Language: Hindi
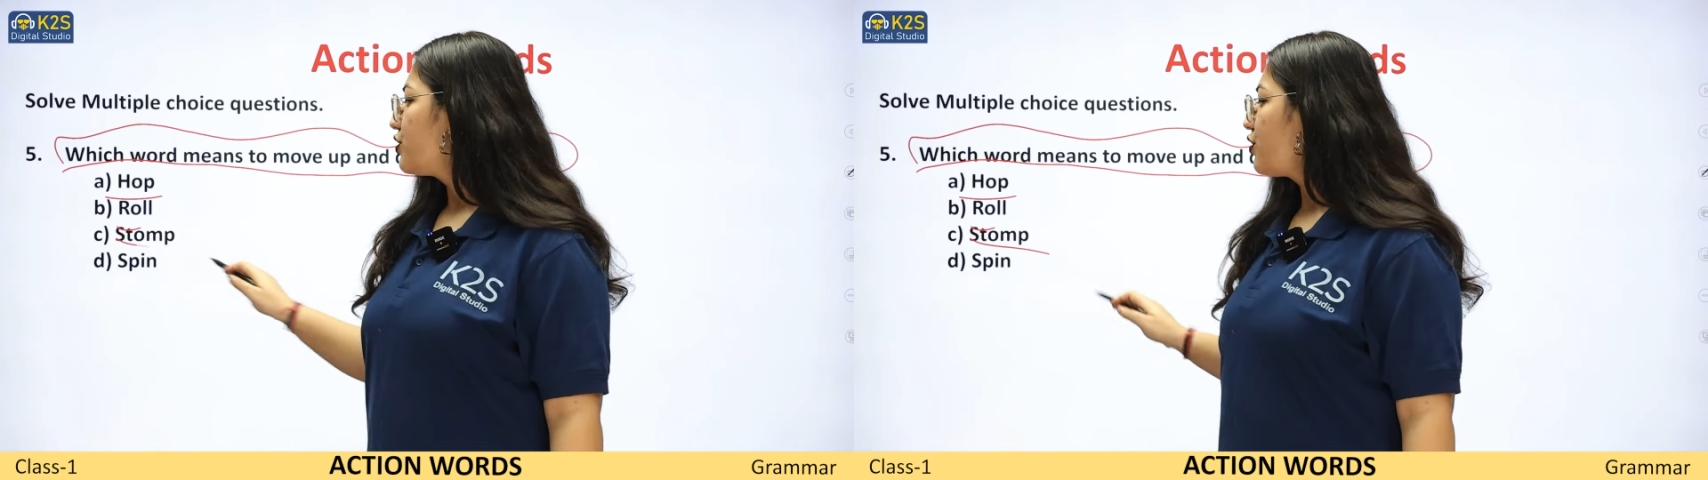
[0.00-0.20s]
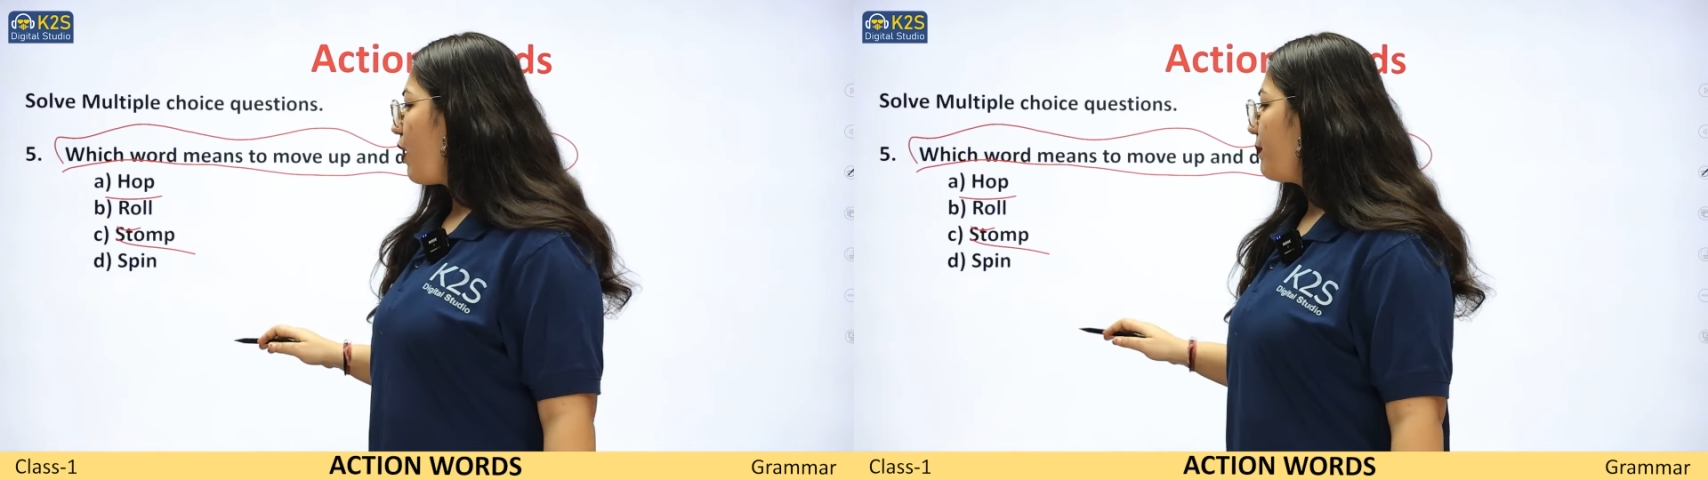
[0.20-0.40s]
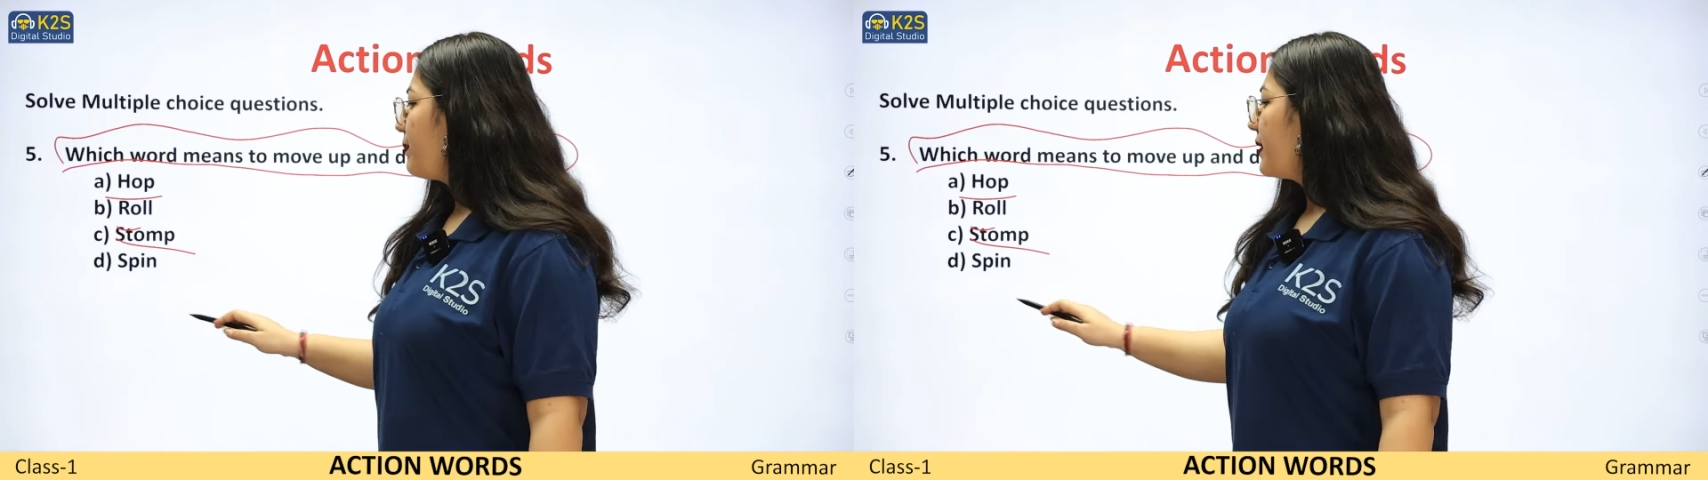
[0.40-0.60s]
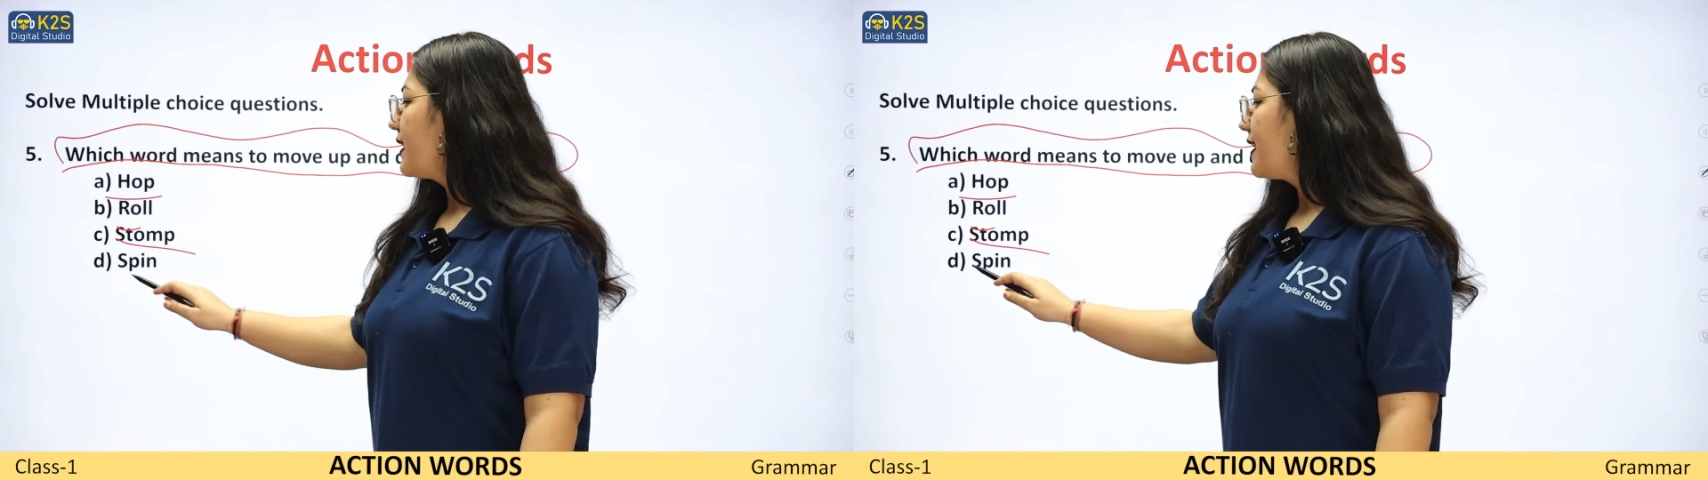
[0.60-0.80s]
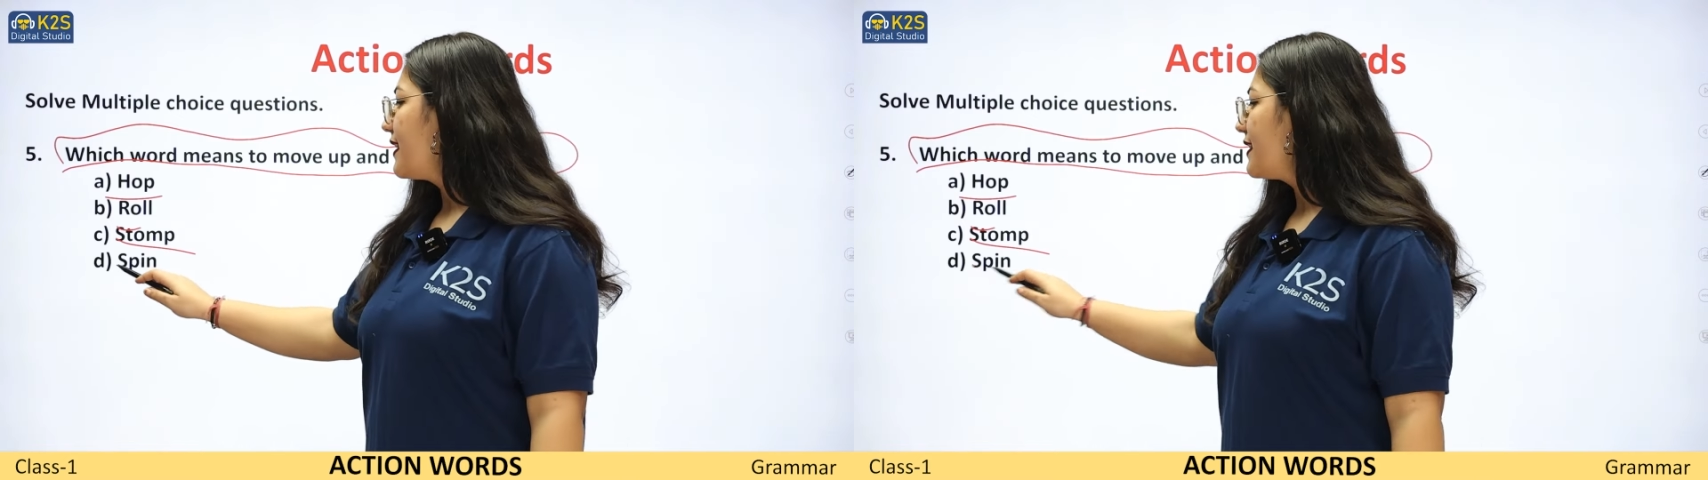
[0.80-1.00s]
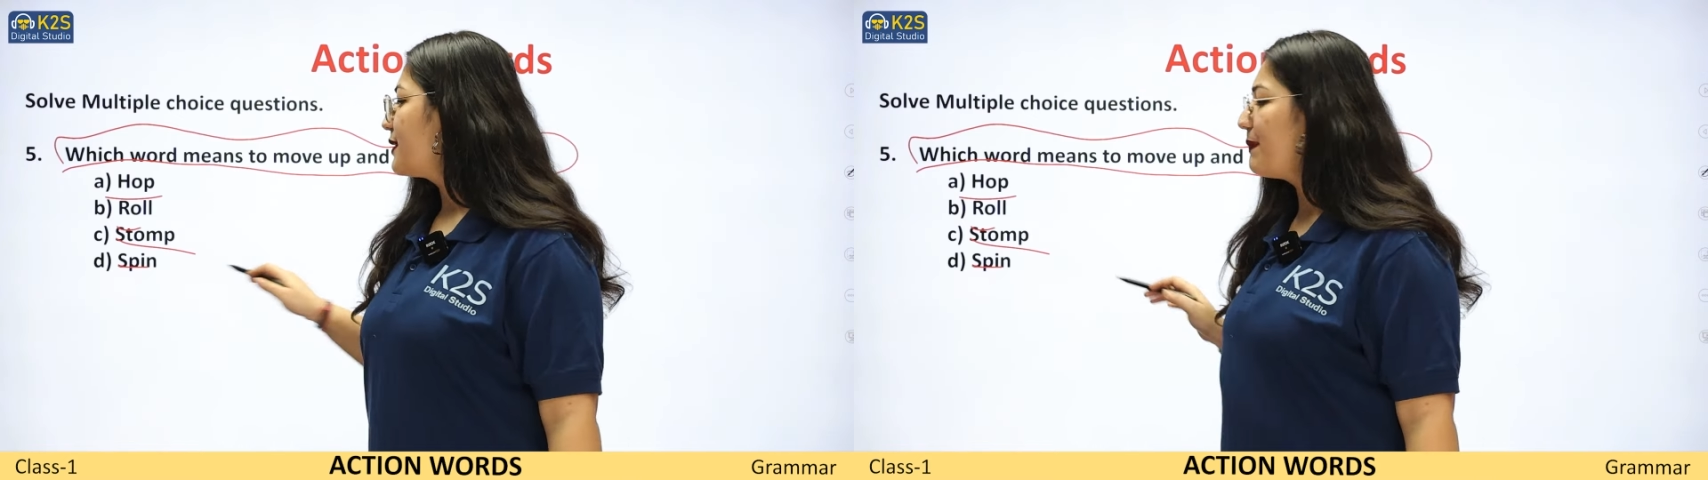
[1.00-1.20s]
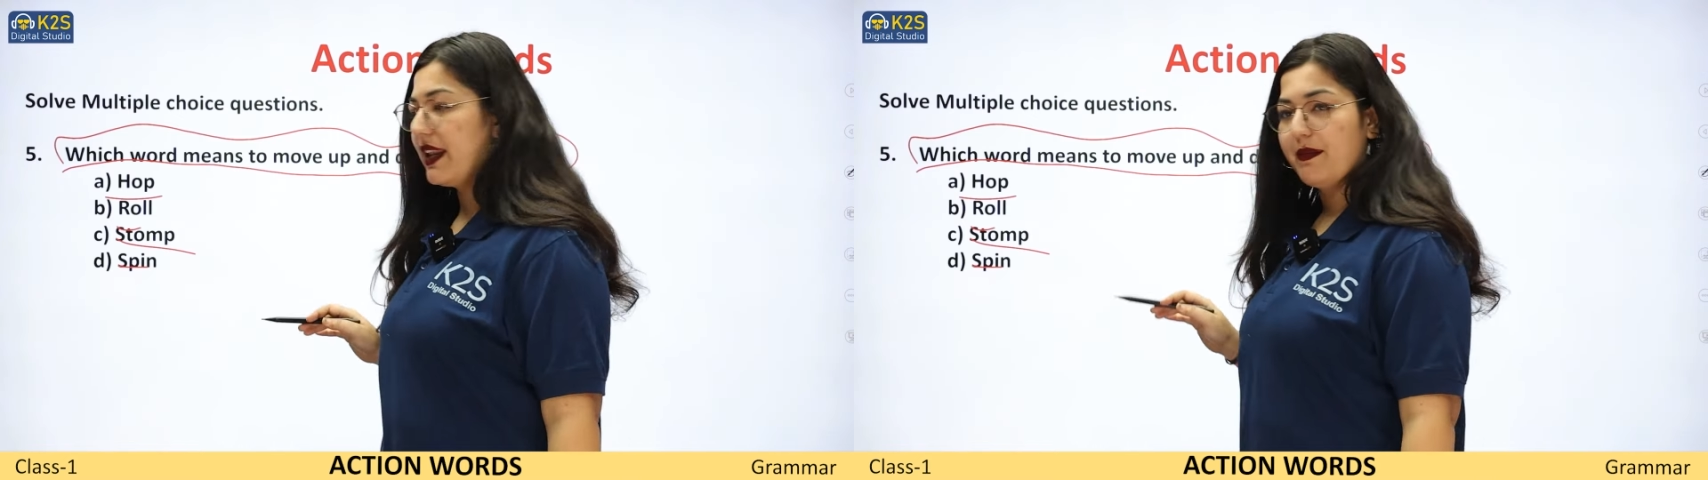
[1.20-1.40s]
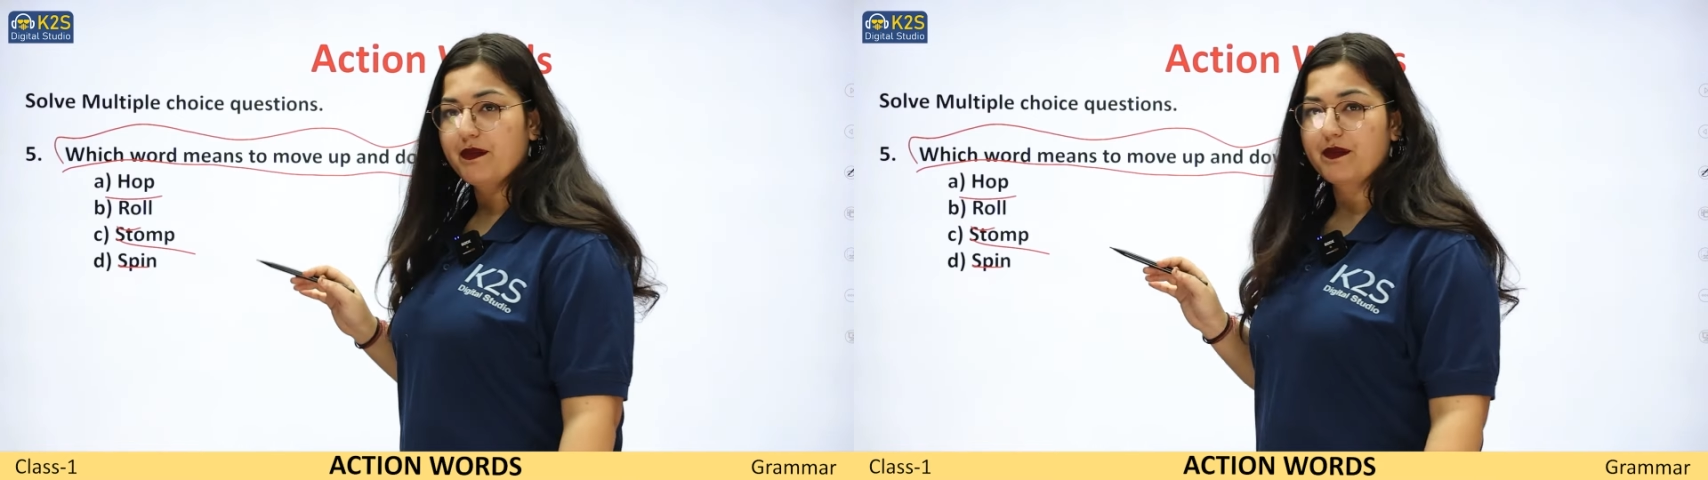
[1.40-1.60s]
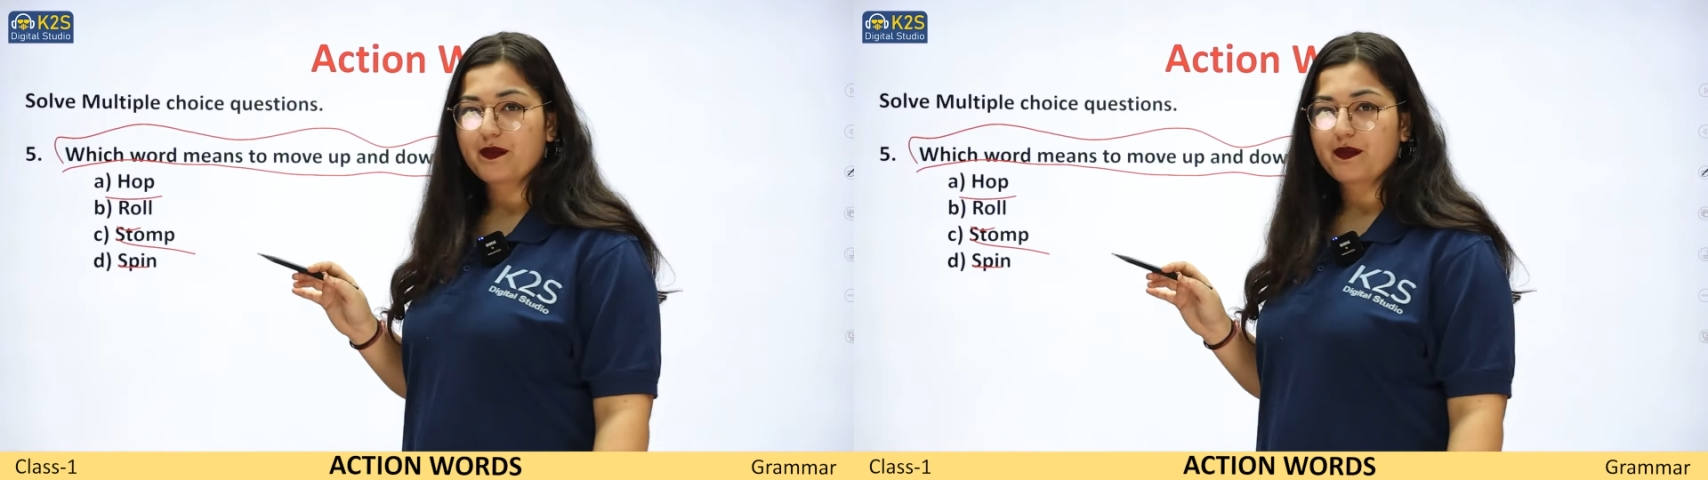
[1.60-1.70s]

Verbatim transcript: स्टॉम्प स्पिन